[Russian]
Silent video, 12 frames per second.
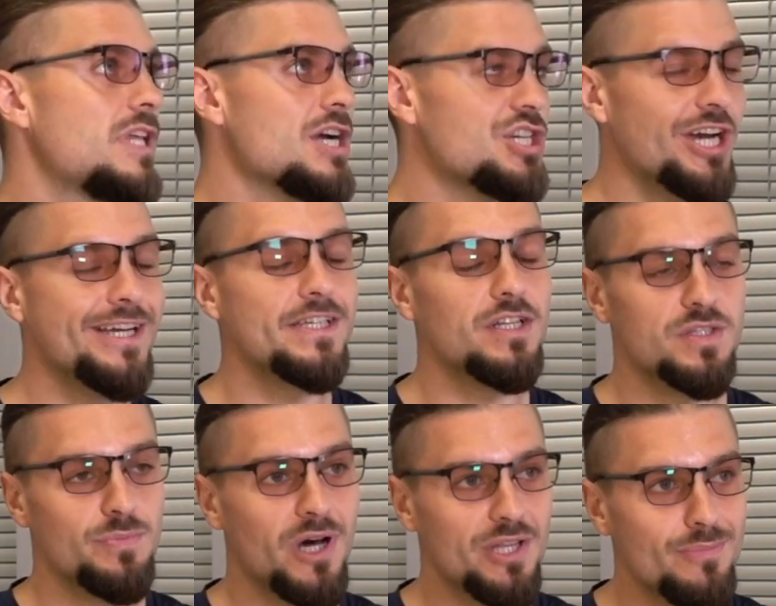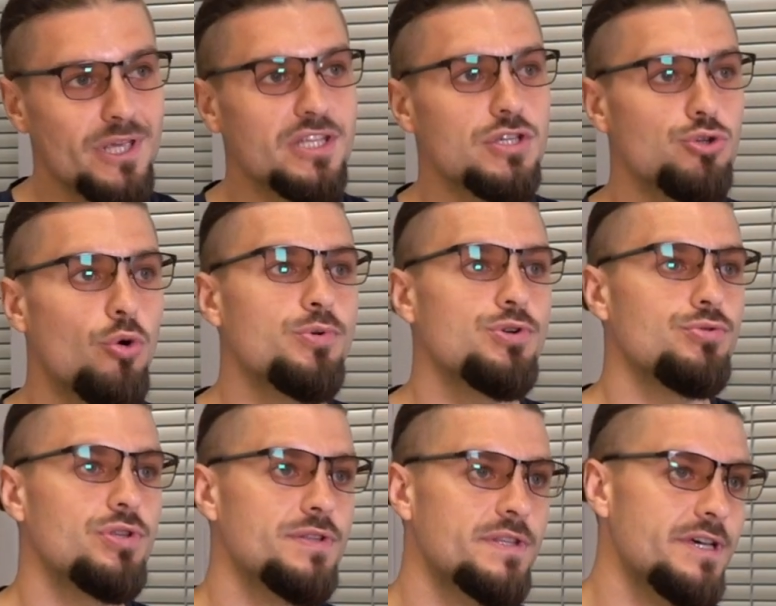Также хотелось бы отметить общую
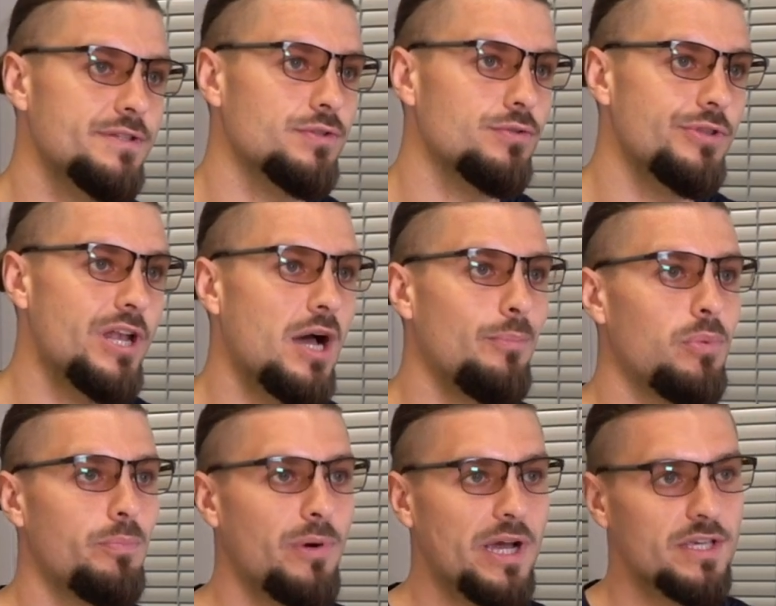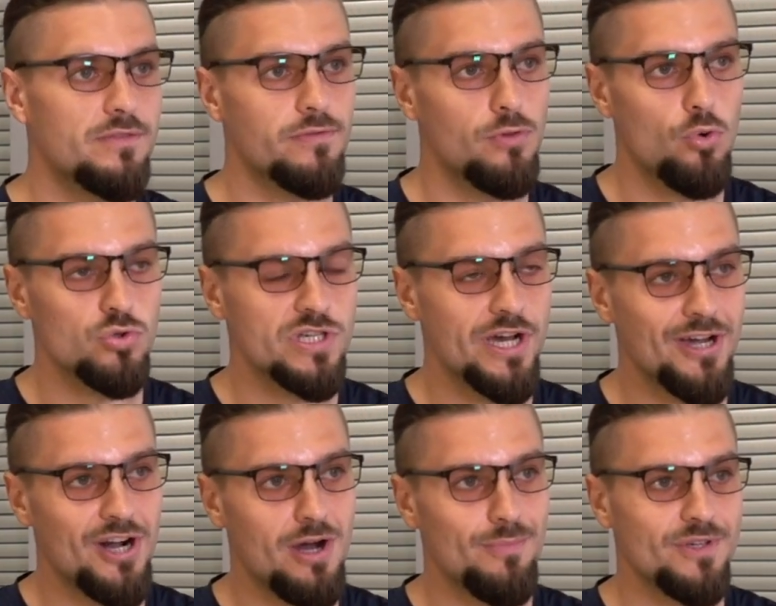тенденцию для Packet Flow
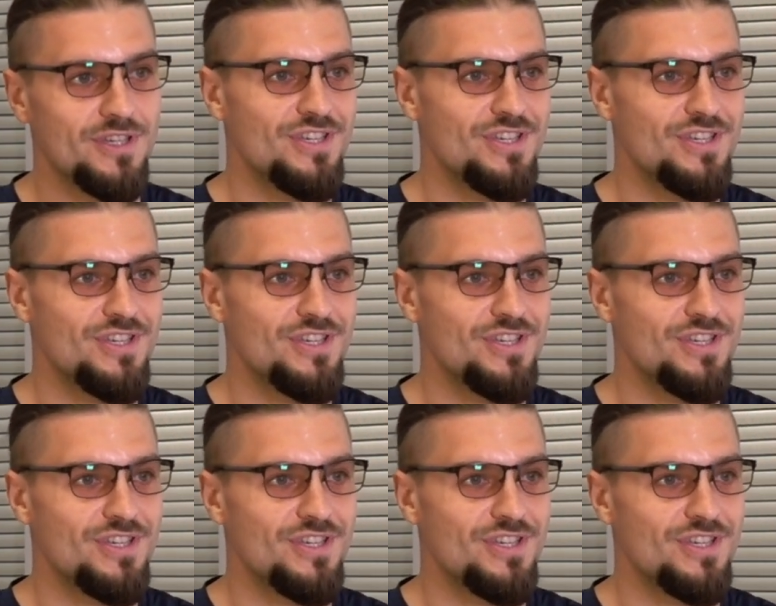диаграмм